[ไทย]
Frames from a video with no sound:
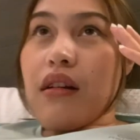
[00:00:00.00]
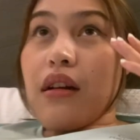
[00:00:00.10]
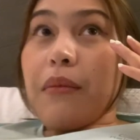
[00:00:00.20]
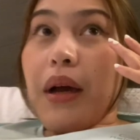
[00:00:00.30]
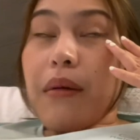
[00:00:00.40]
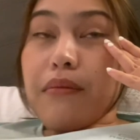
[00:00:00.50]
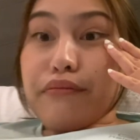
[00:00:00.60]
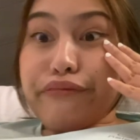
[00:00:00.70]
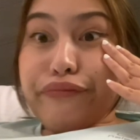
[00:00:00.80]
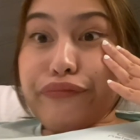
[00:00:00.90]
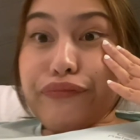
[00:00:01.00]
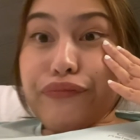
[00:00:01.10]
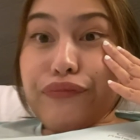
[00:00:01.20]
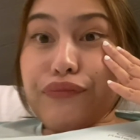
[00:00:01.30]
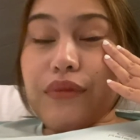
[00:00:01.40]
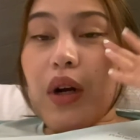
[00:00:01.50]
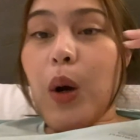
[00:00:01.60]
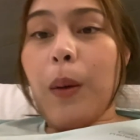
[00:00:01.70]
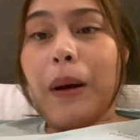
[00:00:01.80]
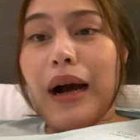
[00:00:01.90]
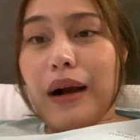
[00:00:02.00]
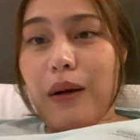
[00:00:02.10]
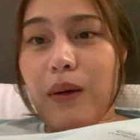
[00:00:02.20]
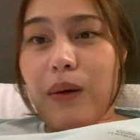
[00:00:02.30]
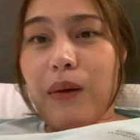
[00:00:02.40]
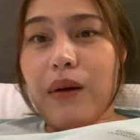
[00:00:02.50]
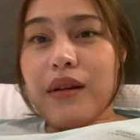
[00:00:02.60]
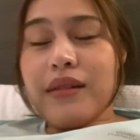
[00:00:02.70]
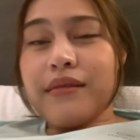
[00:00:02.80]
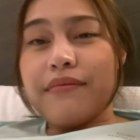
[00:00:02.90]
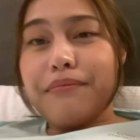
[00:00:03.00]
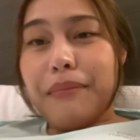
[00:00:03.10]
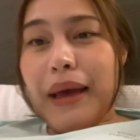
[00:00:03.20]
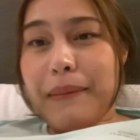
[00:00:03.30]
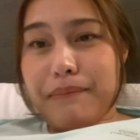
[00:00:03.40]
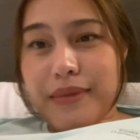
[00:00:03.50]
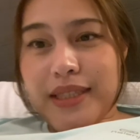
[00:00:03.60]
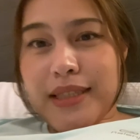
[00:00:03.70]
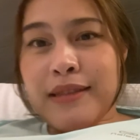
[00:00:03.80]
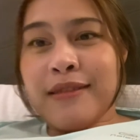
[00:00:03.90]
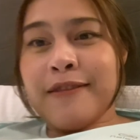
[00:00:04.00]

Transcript: เลยแบบขอพักก่อนแป๊บหนึ่ง